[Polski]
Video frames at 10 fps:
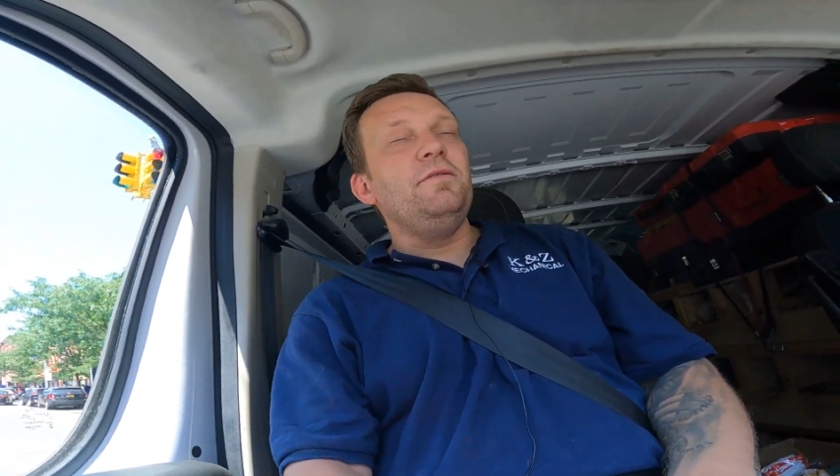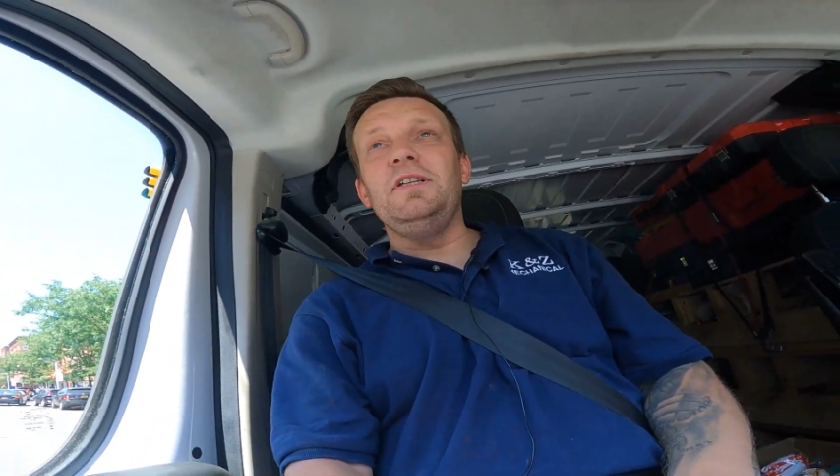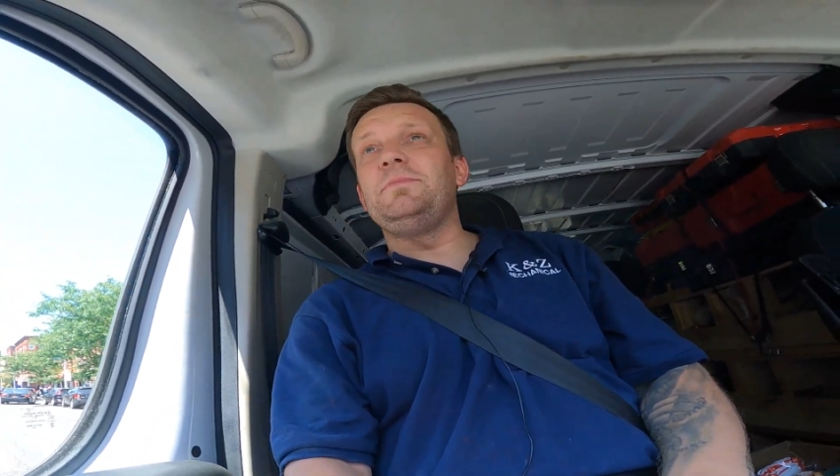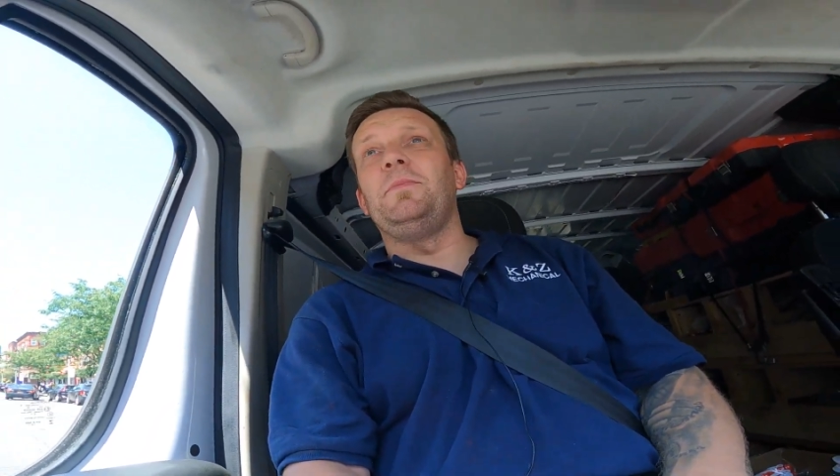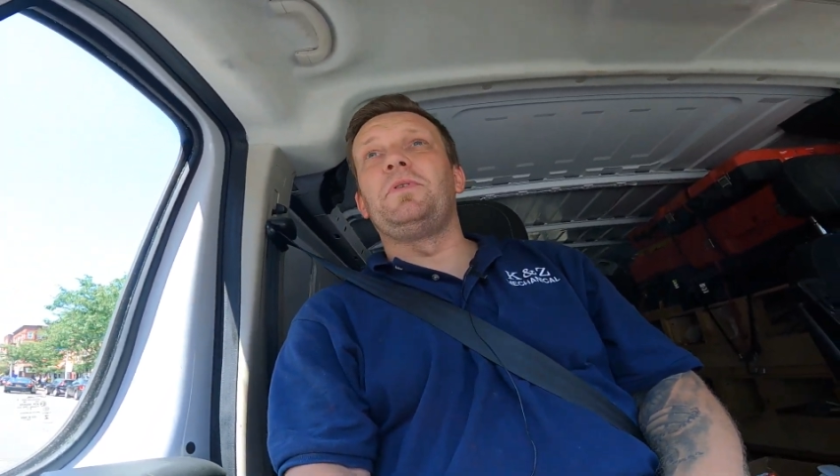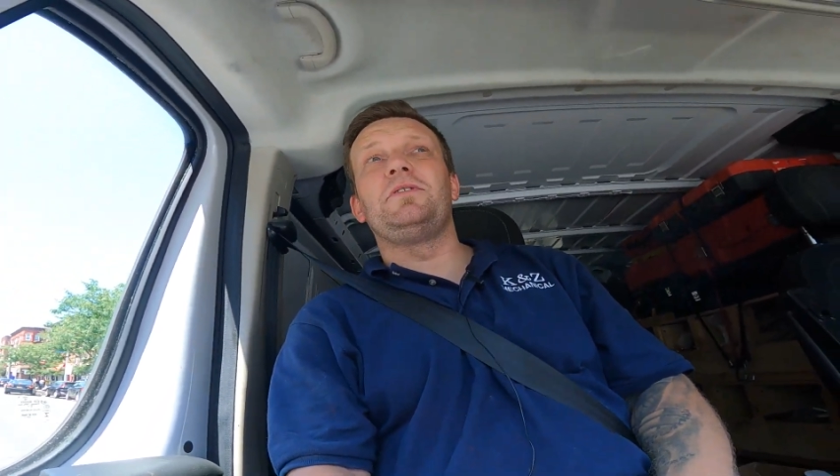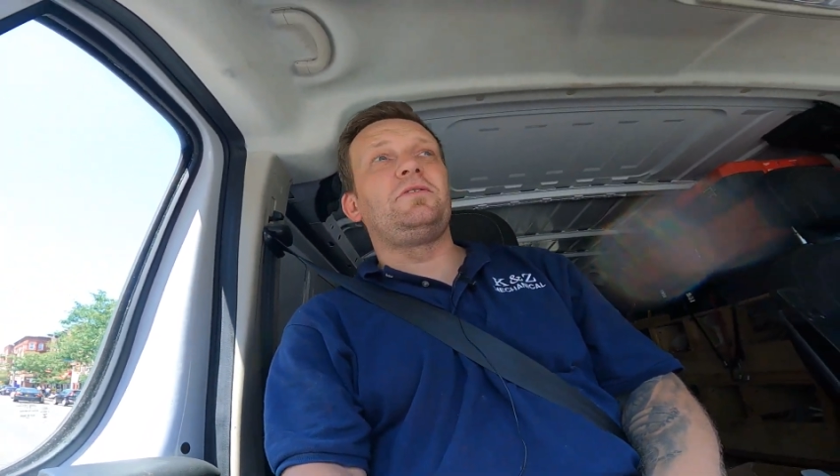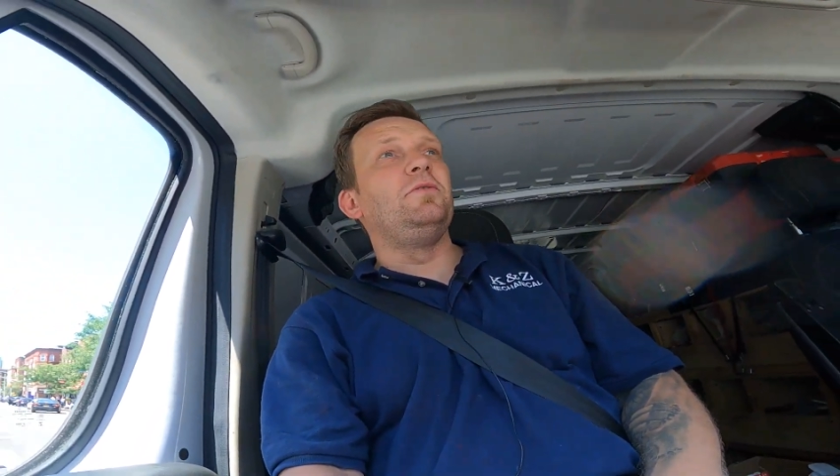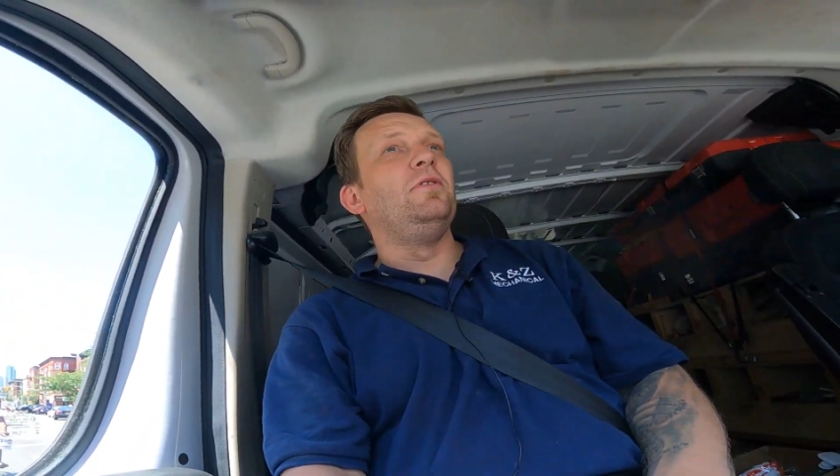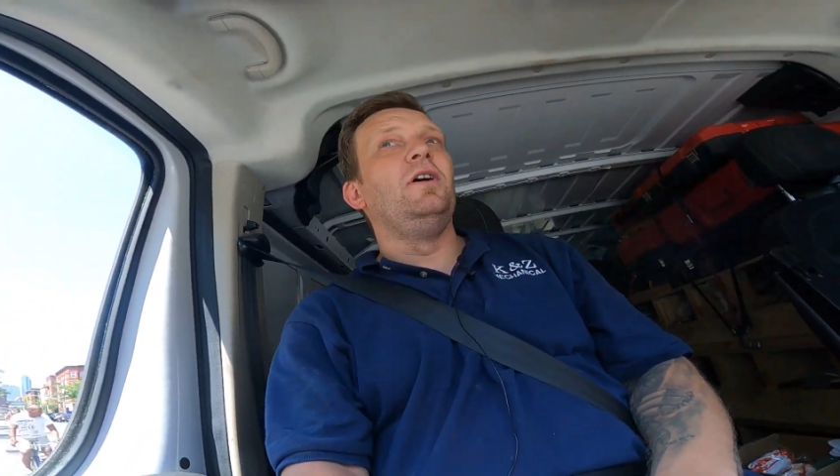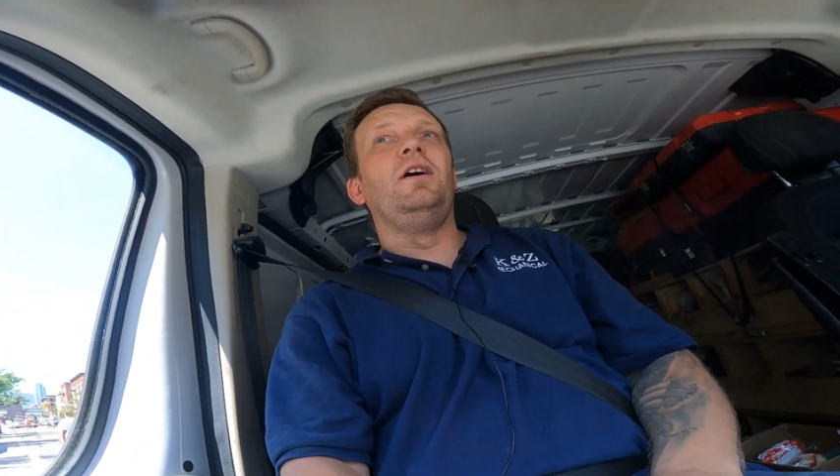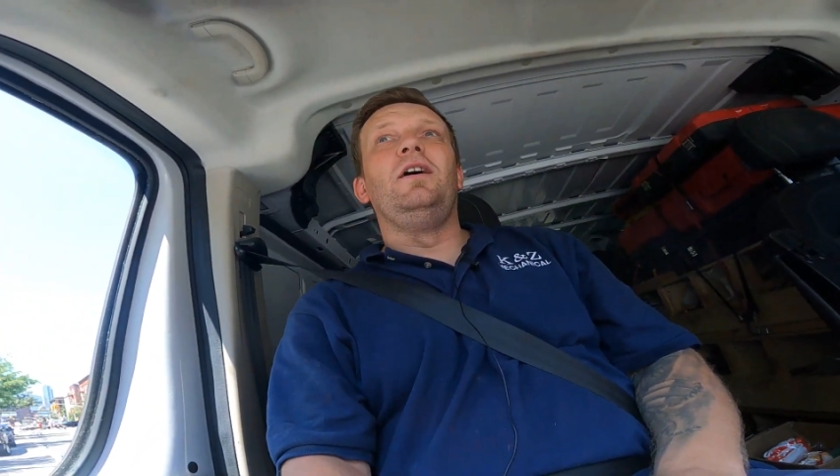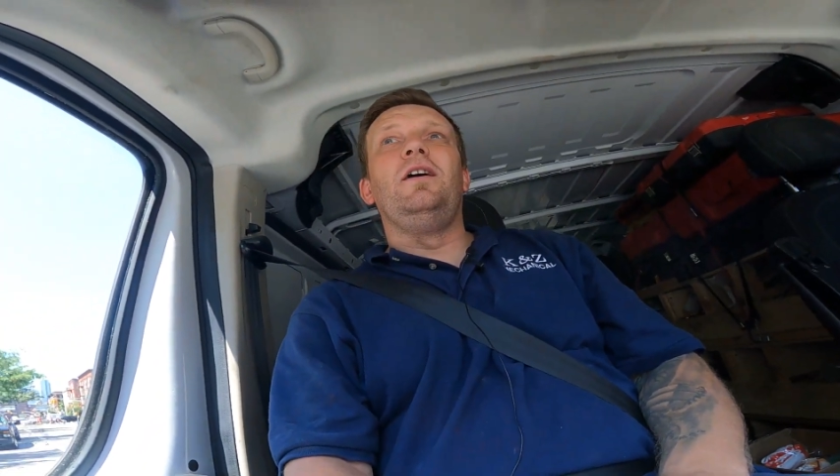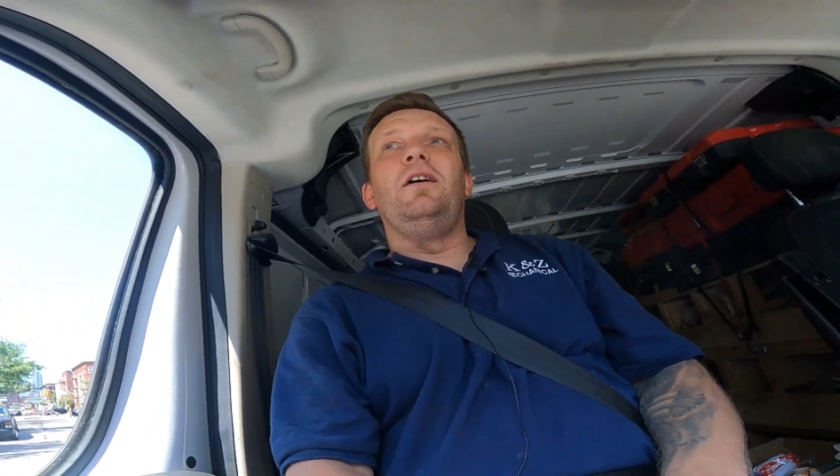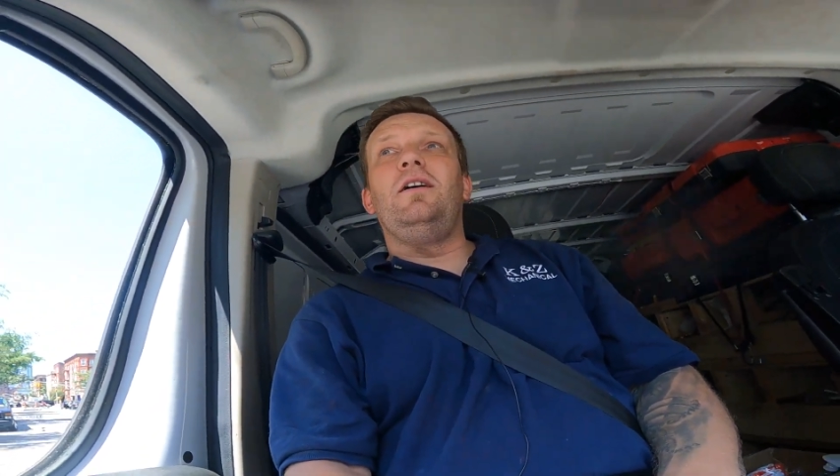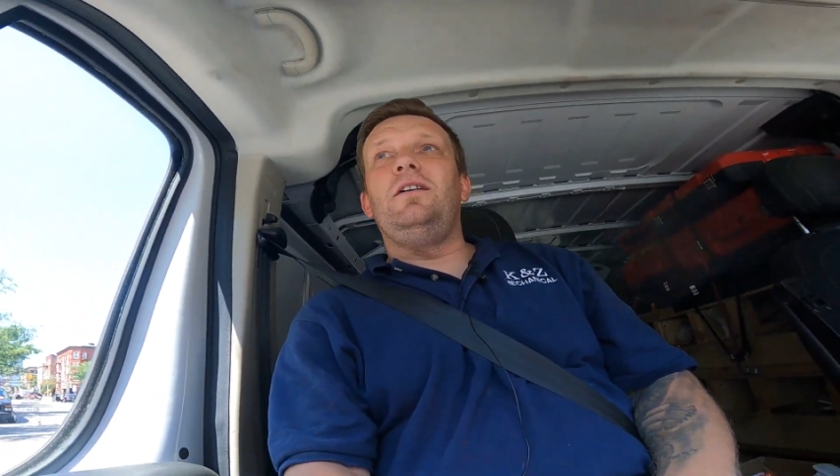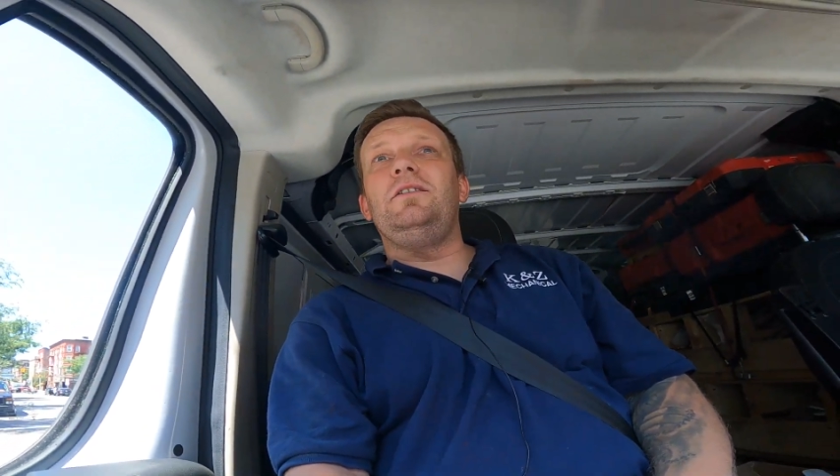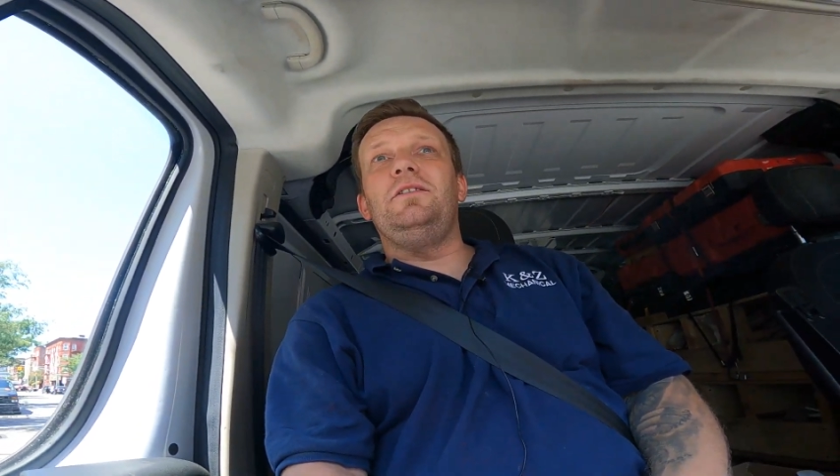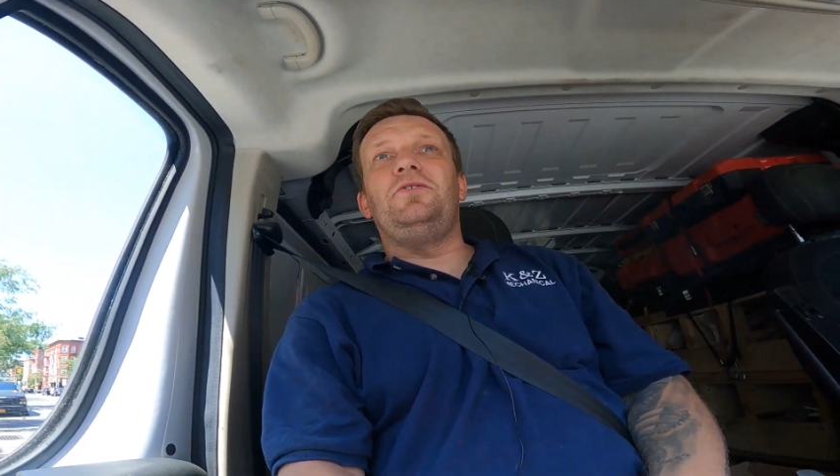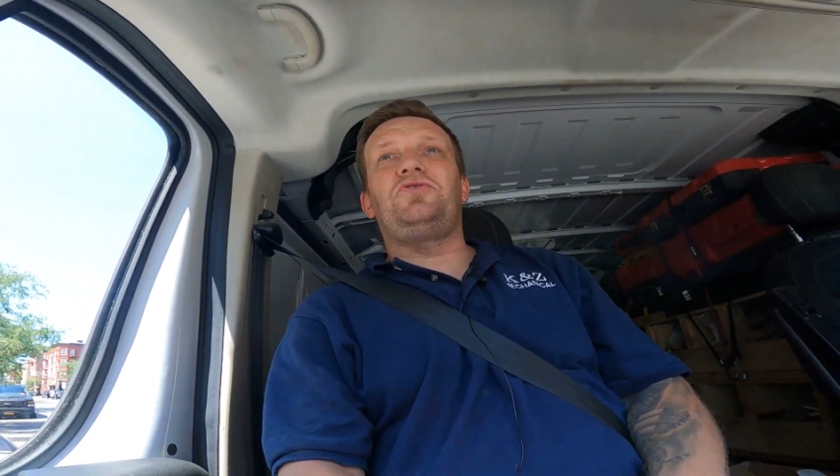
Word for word: więc po prostu e,